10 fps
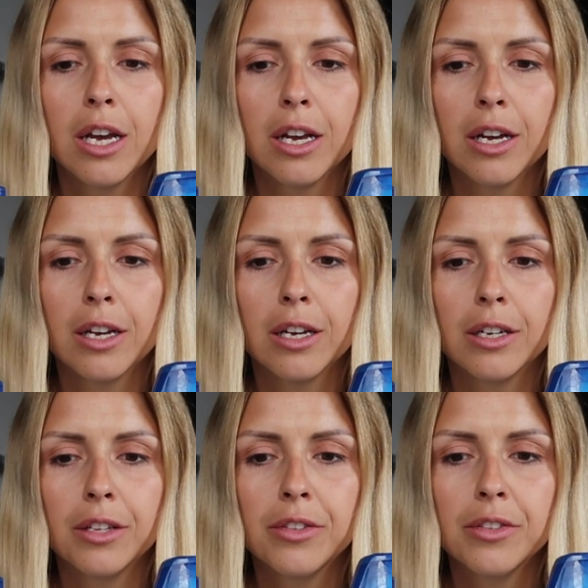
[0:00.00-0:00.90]

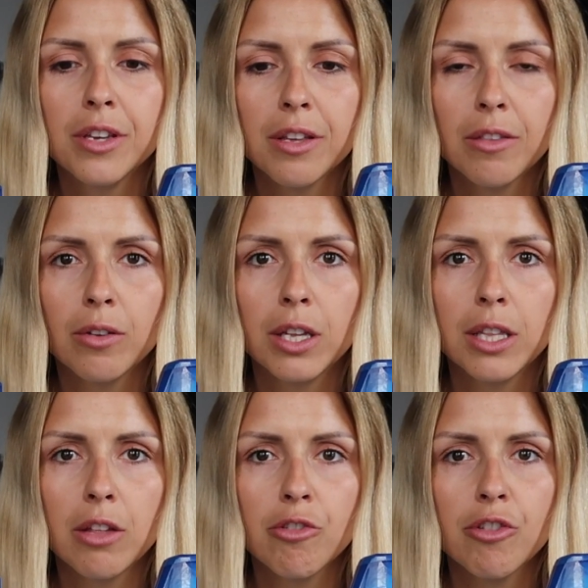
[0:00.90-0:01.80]
E, nie jest to
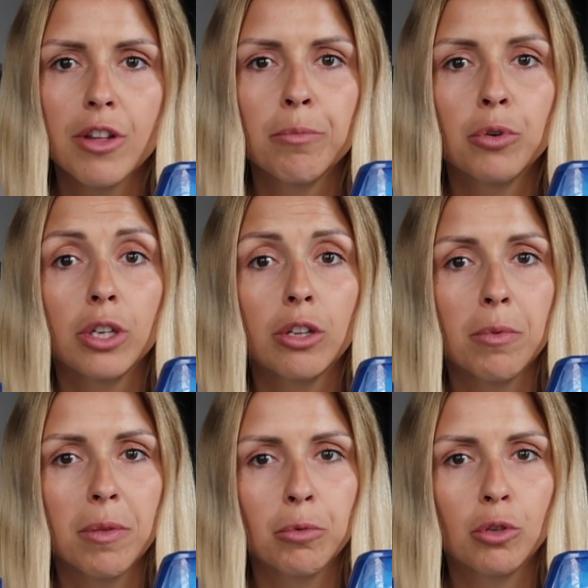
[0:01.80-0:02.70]
najtańszy szampon,
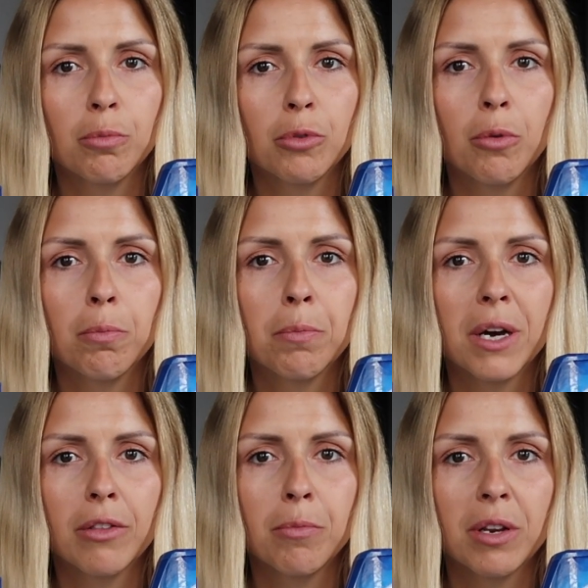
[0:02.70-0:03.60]
natomiast podobno
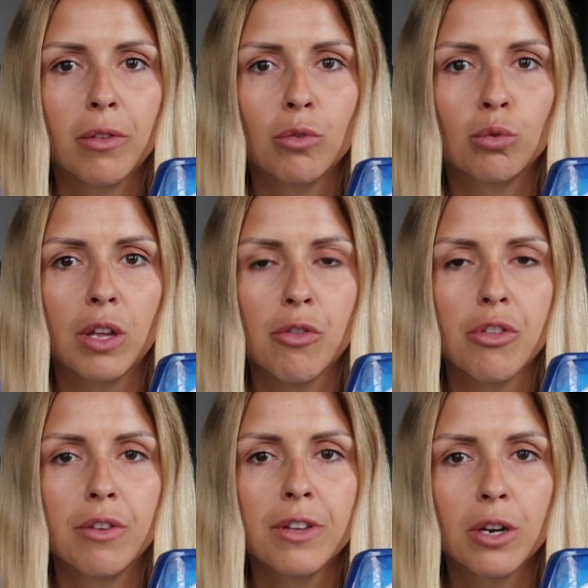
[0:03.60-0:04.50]
bardzo, bardzo
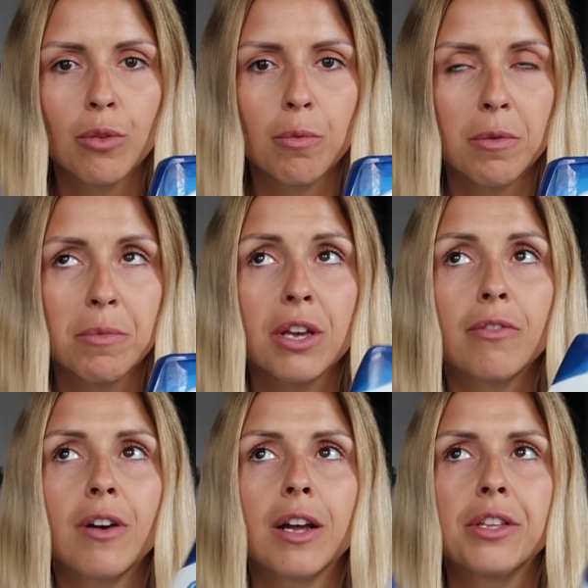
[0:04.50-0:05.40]
skuteczny. Wiele osób sobie je
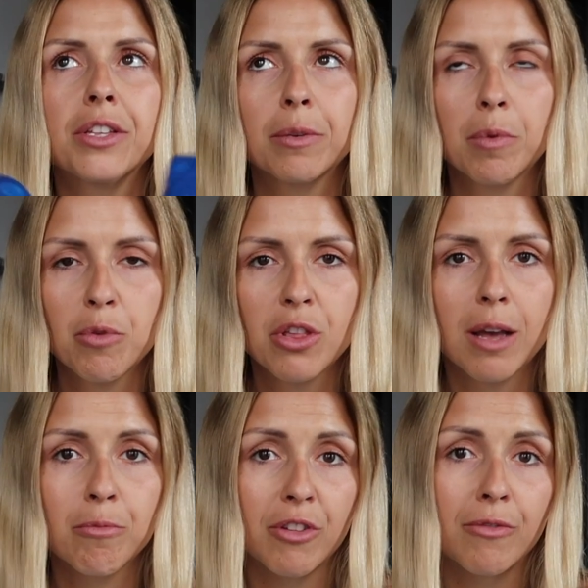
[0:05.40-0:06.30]
chwali i tak
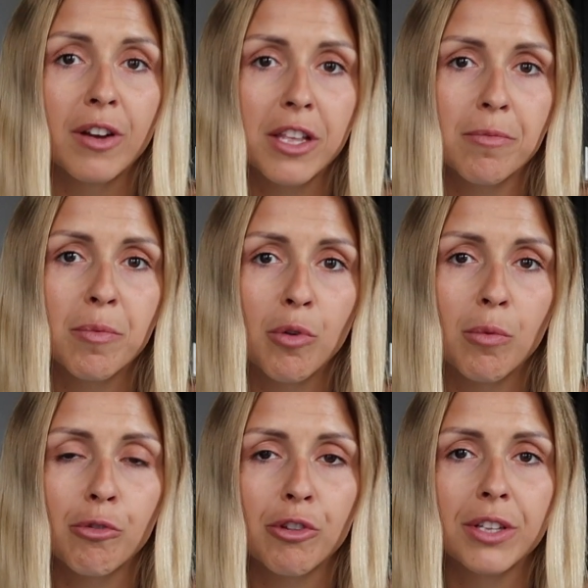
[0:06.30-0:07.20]
pomyślałam, że fajnie by
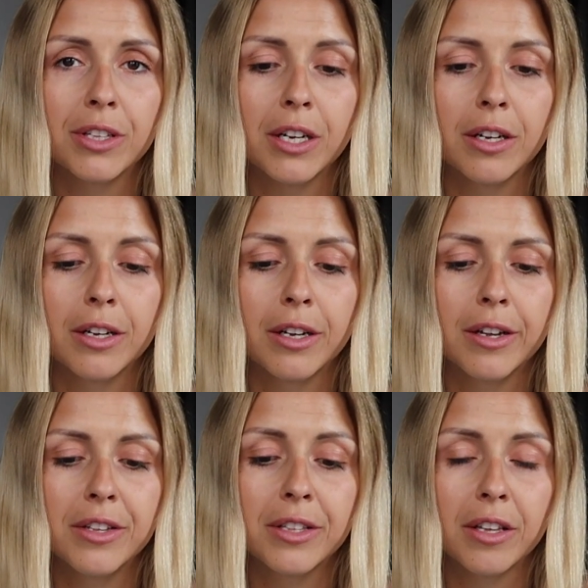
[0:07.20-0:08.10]
było może jednak,
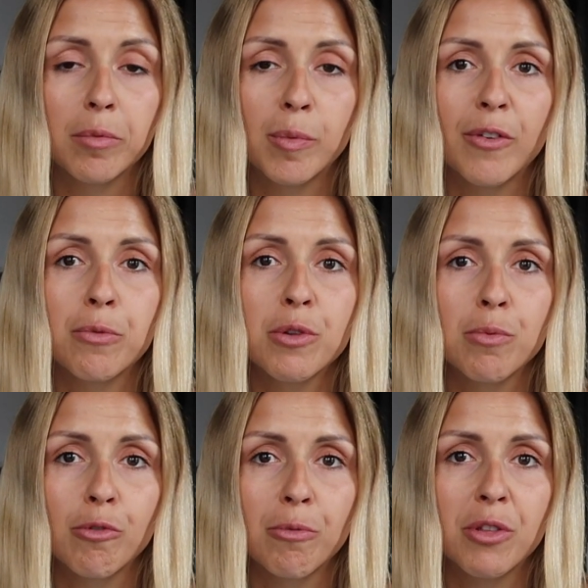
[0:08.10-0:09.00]
e, jednak spróbować.
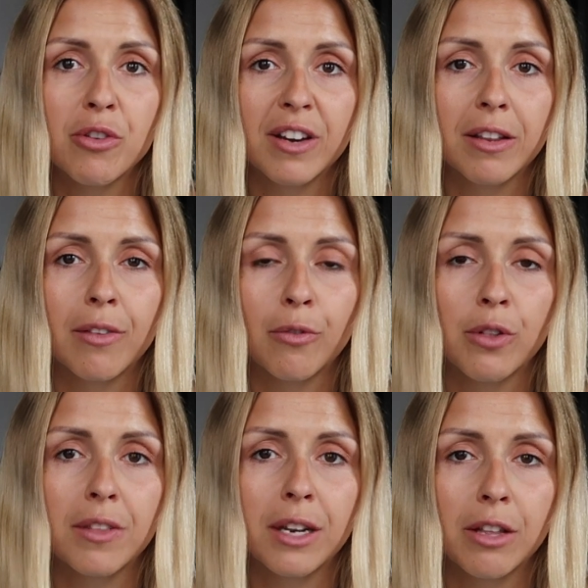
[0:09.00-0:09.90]
Być może będzie wart
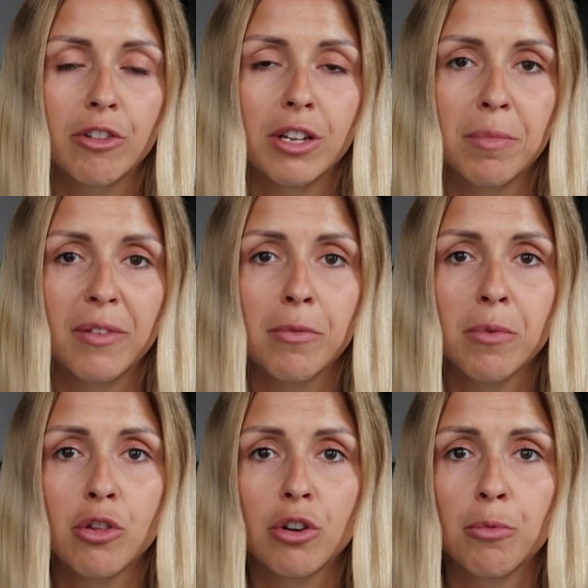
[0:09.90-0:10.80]
swojej ceny, jeżeli naprawdę
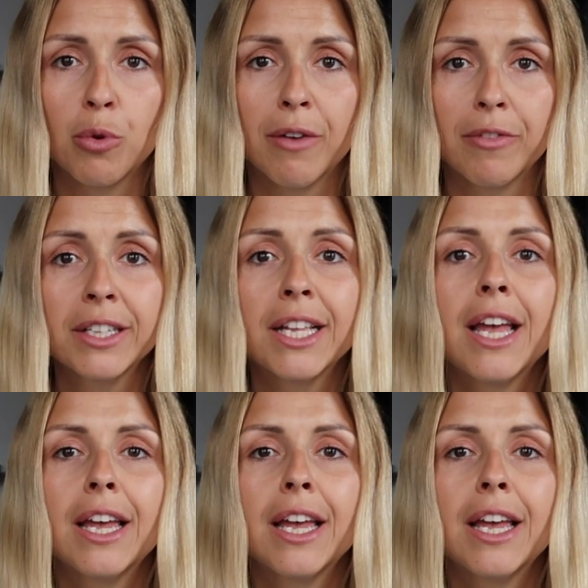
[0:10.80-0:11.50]
będzie robił efekt.